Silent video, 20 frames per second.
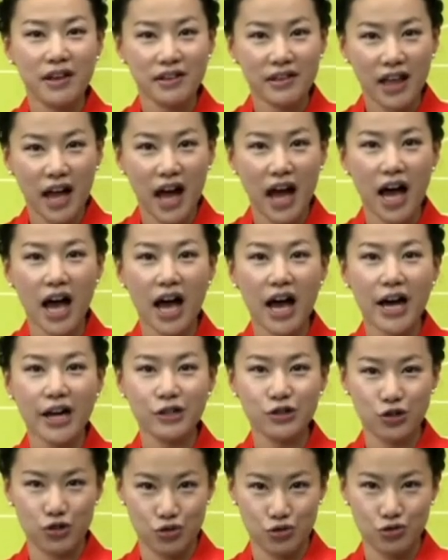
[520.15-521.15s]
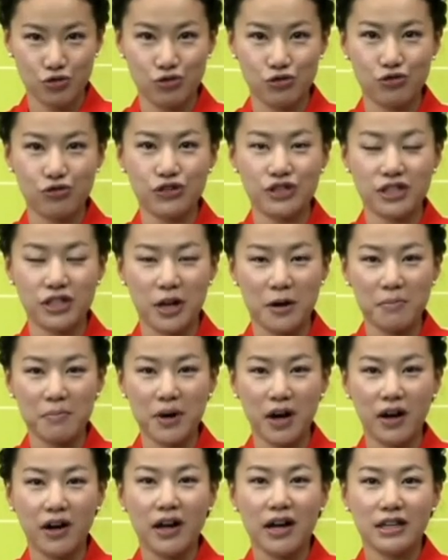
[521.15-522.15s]
타, 수,
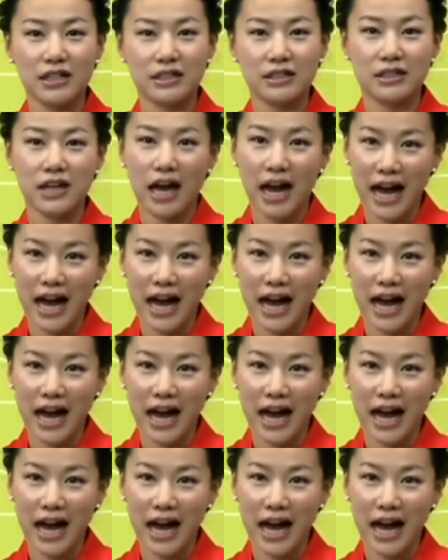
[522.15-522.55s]
什么그 어.